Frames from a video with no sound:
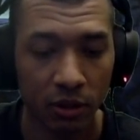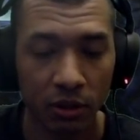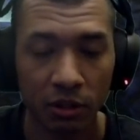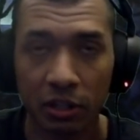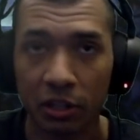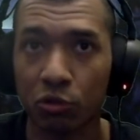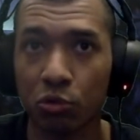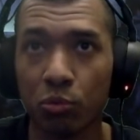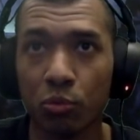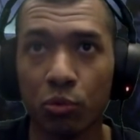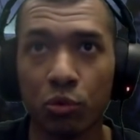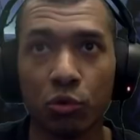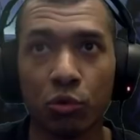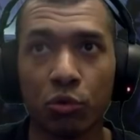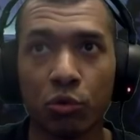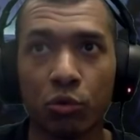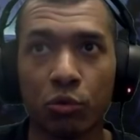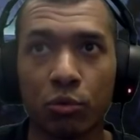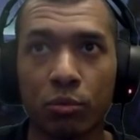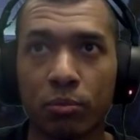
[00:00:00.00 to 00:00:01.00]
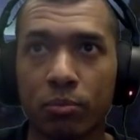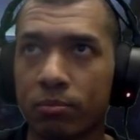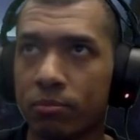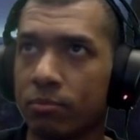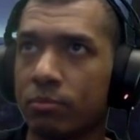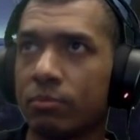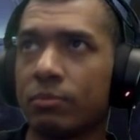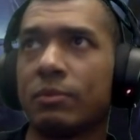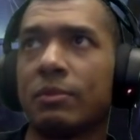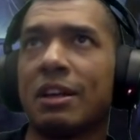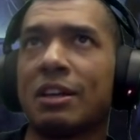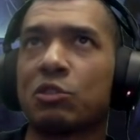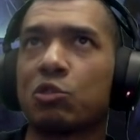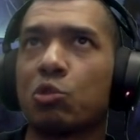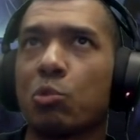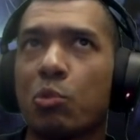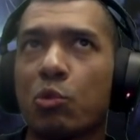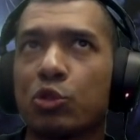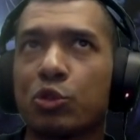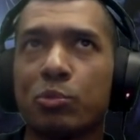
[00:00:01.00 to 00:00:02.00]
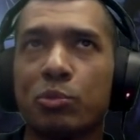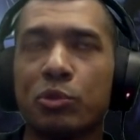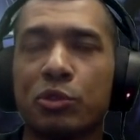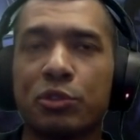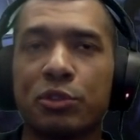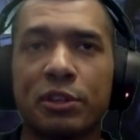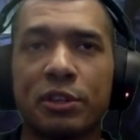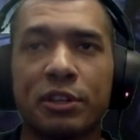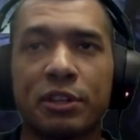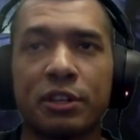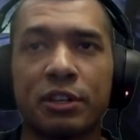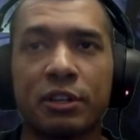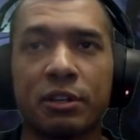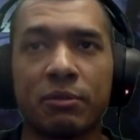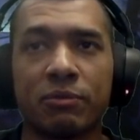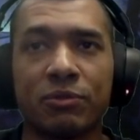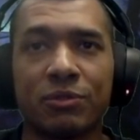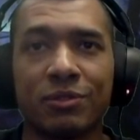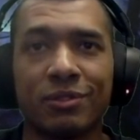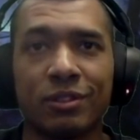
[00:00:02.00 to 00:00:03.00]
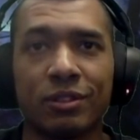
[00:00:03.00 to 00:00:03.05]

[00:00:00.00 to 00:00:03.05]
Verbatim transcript: Я думаю, особого смысла